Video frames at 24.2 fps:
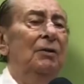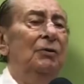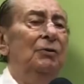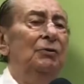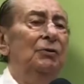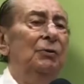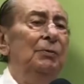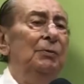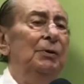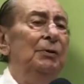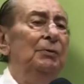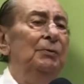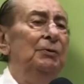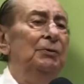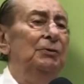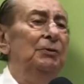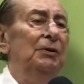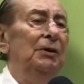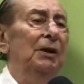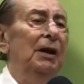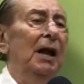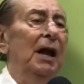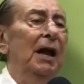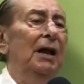sobrinhos muito
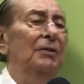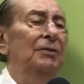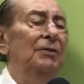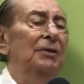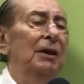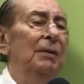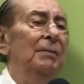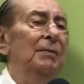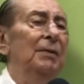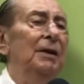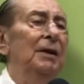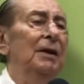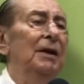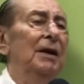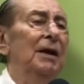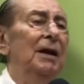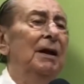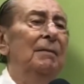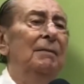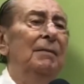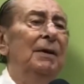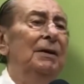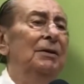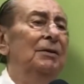ligados a mim,
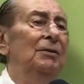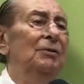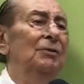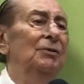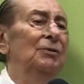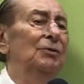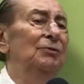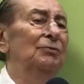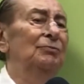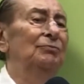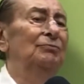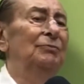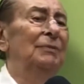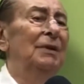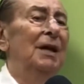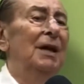mas eu não.